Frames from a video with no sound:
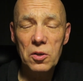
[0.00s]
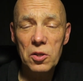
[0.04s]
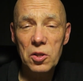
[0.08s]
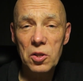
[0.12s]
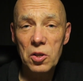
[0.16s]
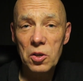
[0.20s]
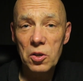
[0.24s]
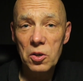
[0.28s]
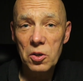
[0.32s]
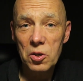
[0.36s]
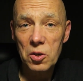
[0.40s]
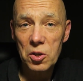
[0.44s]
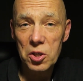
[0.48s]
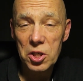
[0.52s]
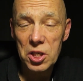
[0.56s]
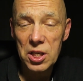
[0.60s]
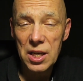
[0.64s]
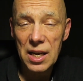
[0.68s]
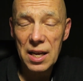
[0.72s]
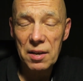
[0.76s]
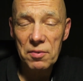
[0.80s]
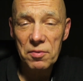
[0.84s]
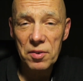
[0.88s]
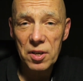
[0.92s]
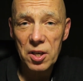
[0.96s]
to
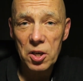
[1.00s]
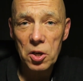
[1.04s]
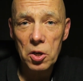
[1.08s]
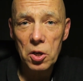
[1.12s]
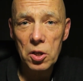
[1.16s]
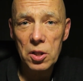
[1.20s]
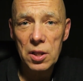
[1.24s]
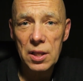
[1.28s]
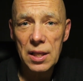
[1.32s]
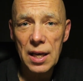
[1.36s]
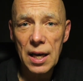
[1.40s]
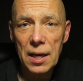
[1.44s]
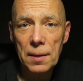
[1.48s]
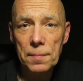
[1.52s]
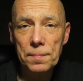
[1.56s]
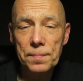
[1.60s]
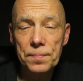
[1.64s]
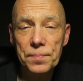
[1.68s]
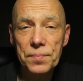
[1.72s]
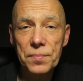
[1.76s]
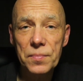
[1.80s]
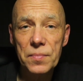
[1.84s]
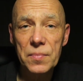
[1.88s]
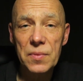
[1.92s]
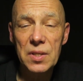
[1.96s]
źle wygląda.
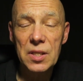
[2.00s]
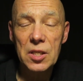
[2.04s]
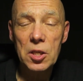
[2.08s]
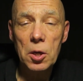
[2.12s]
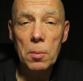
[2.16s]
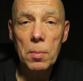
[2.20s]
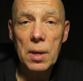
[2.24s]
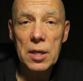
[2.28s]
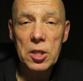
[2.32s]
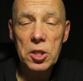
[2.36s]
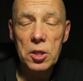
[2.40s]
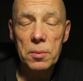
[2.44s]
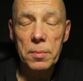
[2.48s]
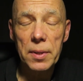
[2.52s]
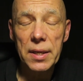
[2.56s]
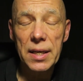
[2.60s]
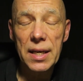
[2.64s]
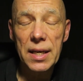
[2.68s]
Zobaczymy.